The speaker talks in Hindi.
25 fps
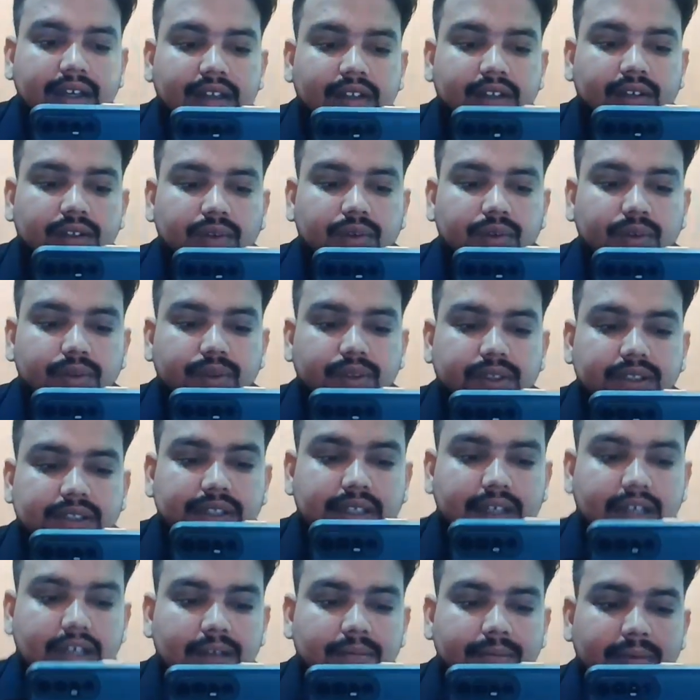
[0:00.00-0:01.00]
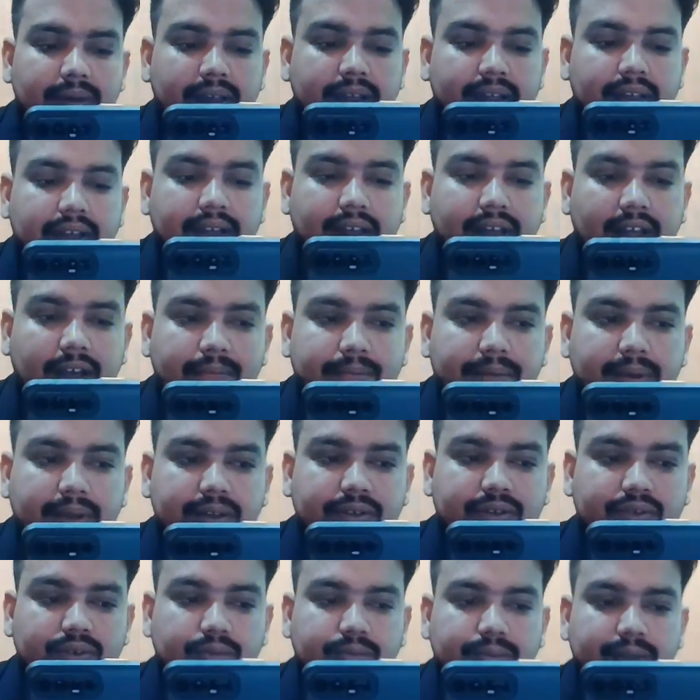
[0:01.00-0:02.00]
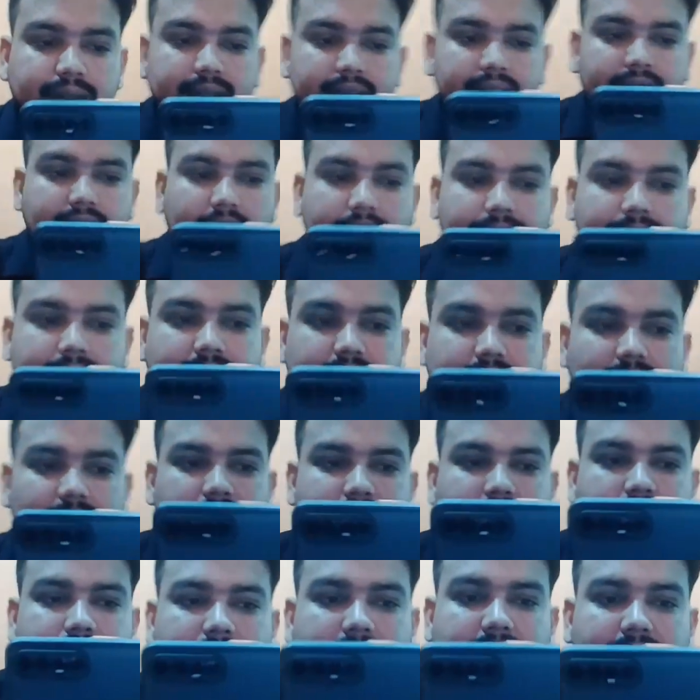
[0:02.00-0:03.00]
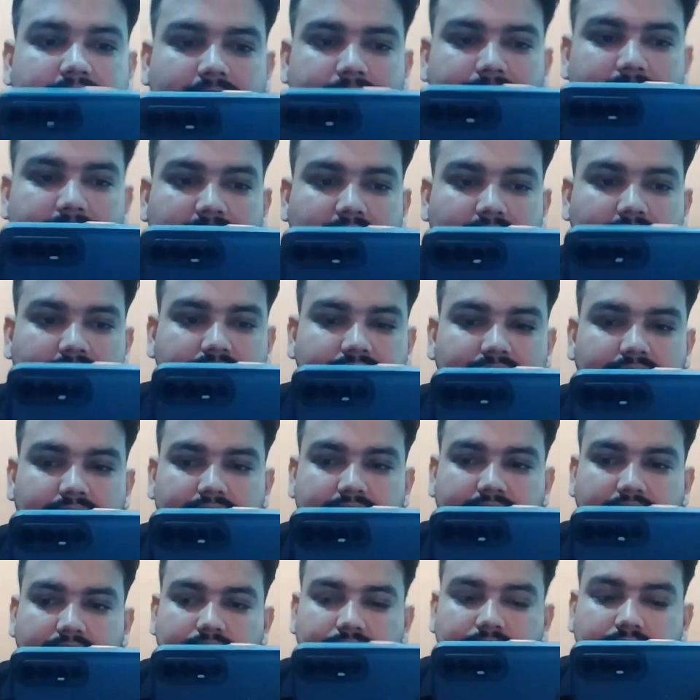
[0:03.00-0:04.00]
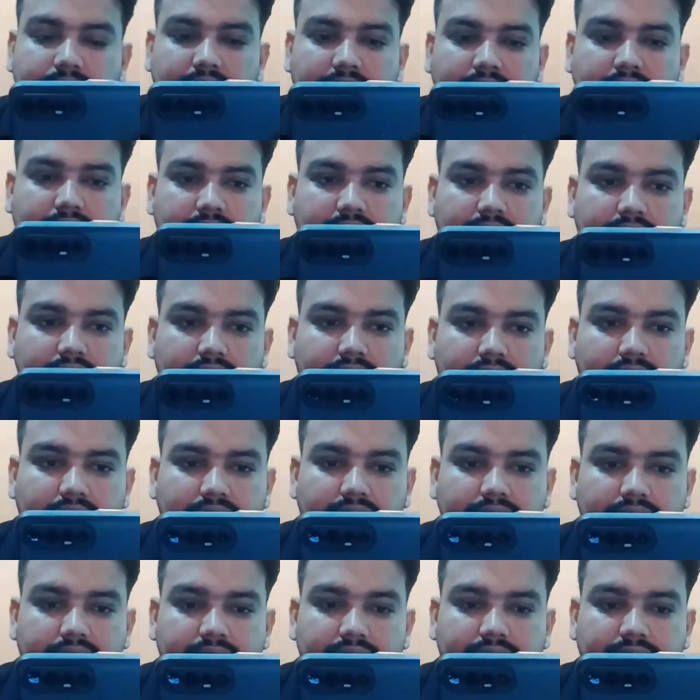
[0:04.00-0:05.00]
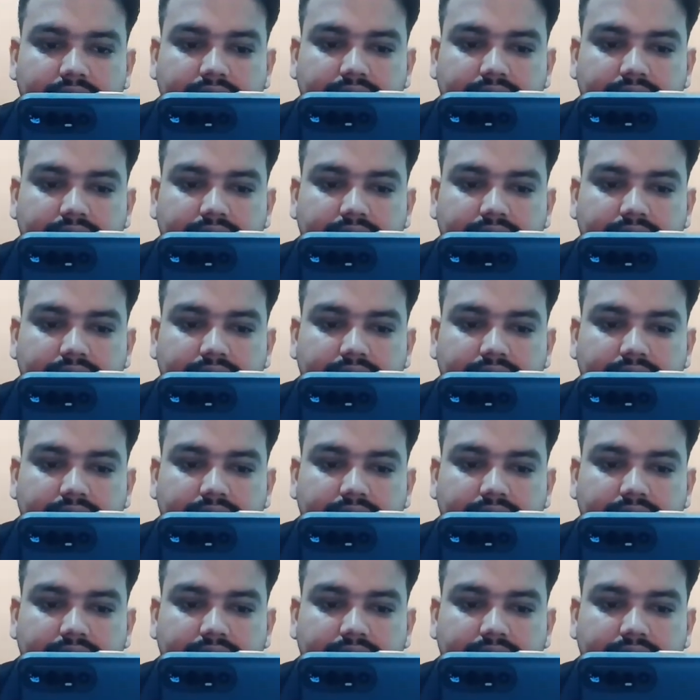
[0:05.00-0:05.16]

तो इसीलिए मैं यहाँ पे जो भी है आपके सामने मैं यहाँ पे लाइव कर रहा हूँ और